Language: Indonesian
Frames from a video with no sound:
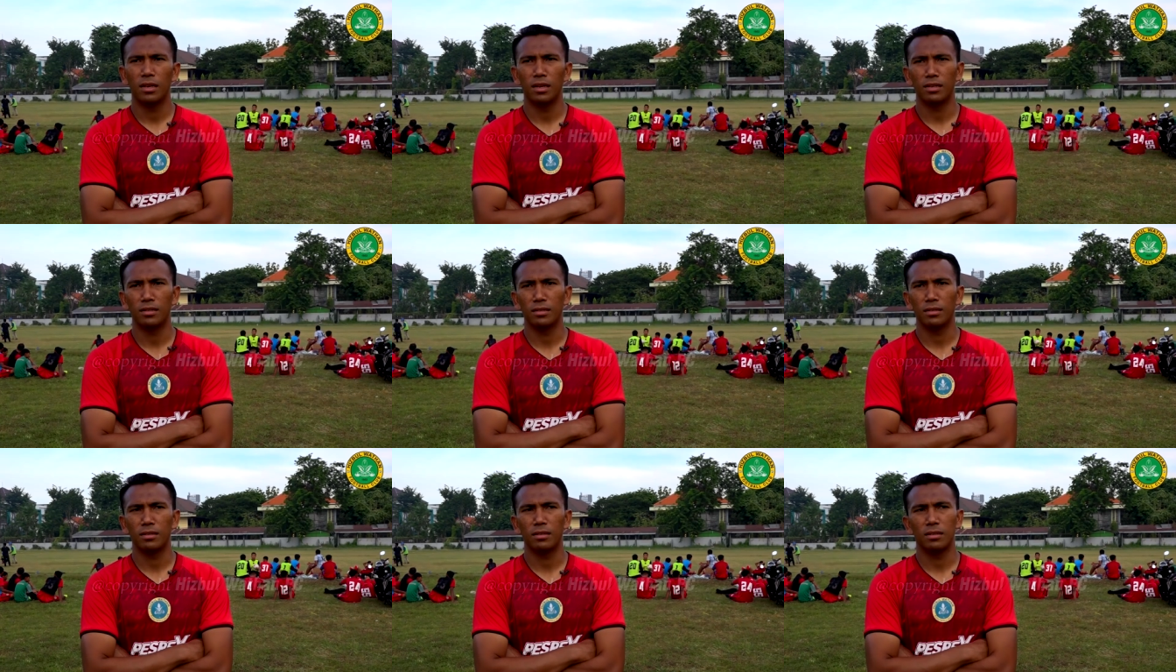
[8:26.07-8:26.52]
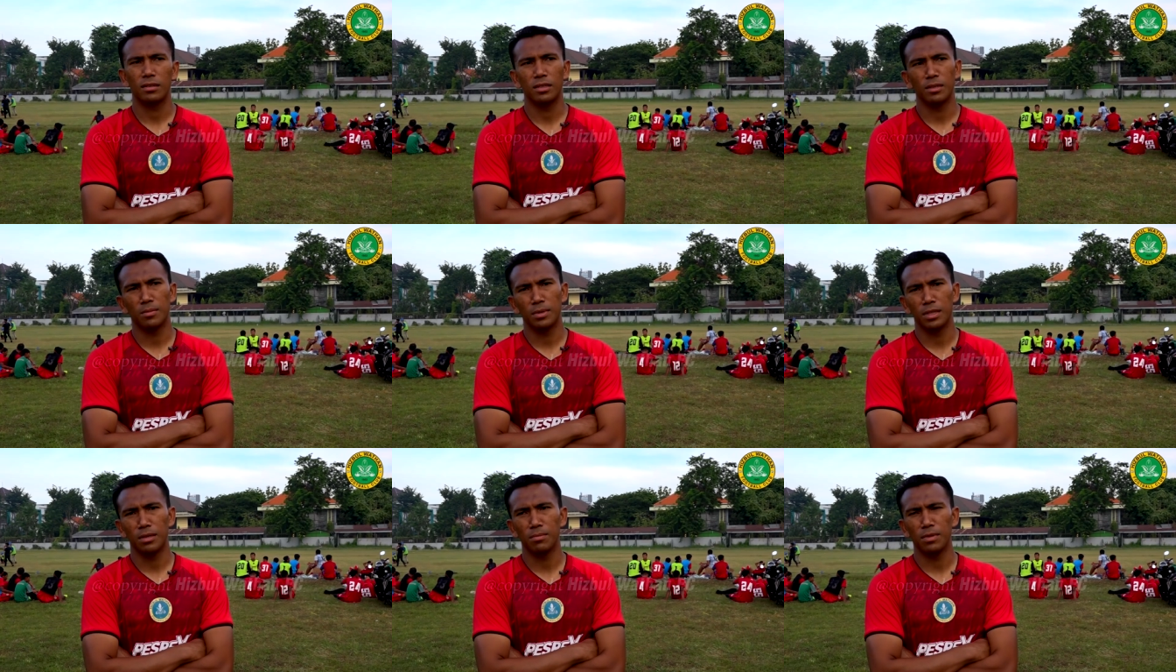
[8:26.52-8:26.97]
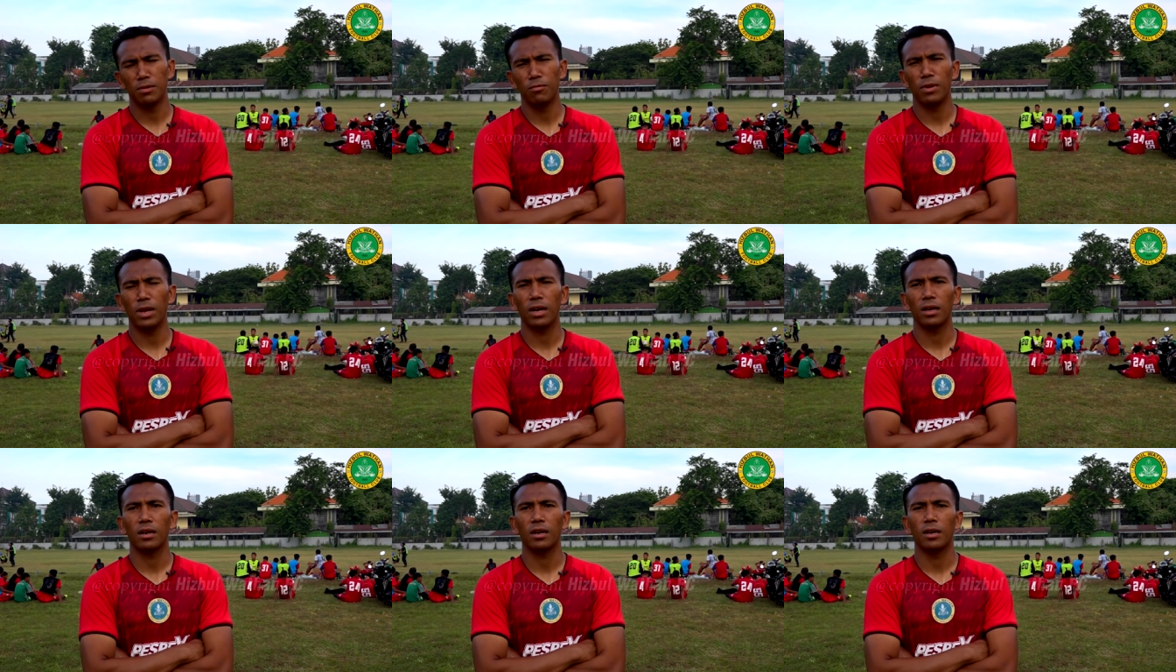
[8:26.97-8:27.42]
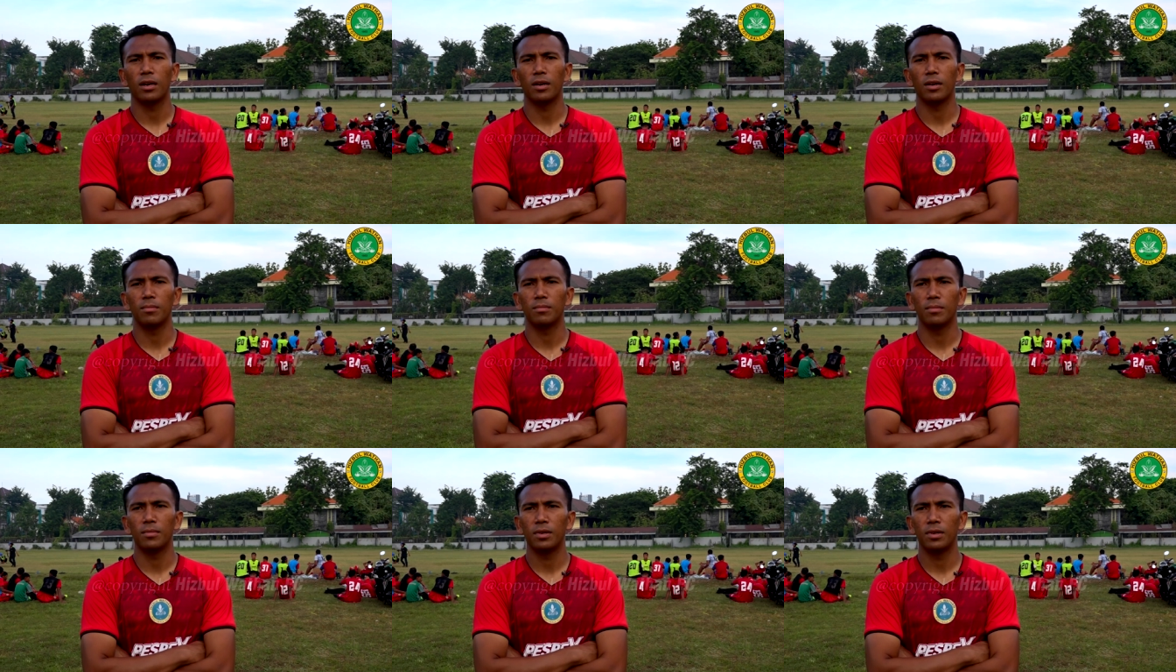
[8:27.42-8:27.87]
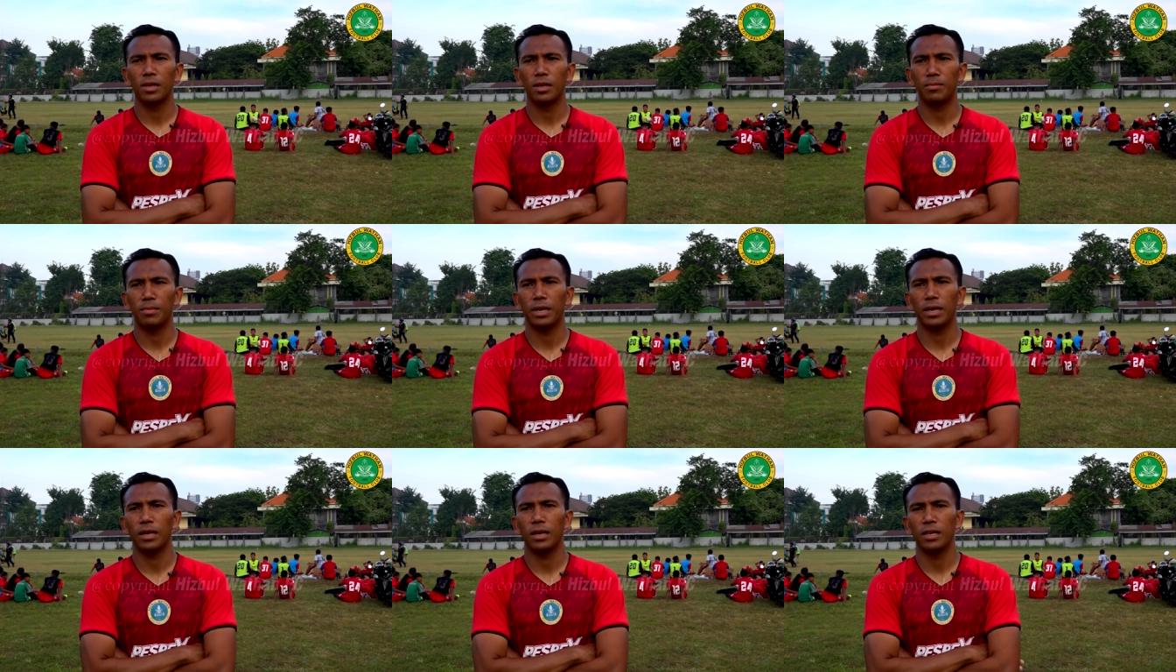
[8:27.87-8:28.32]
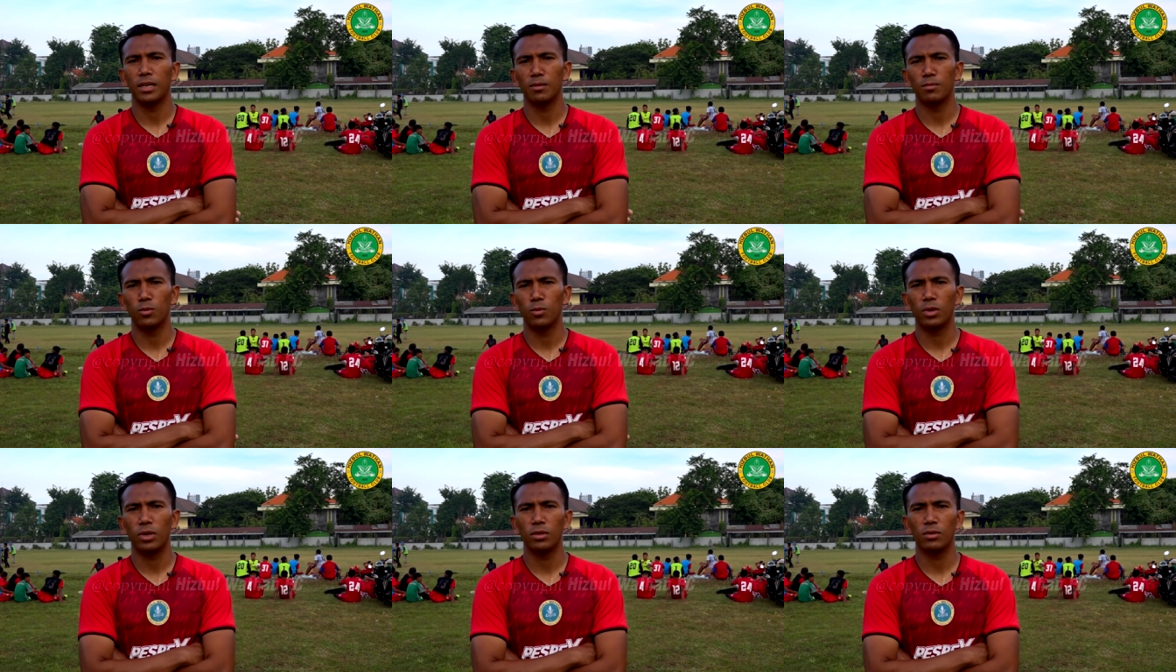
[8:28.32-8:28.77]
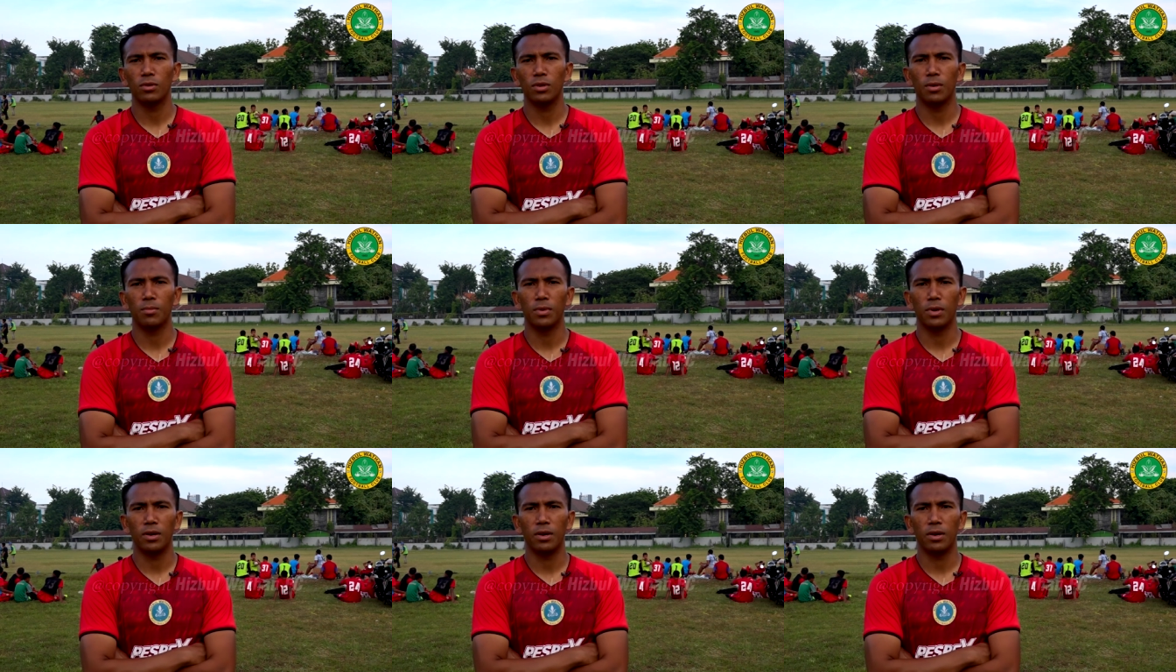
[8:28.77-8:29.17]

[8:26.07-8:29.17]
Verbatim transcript: dan teman-teman welcome dan mereka yang muda juga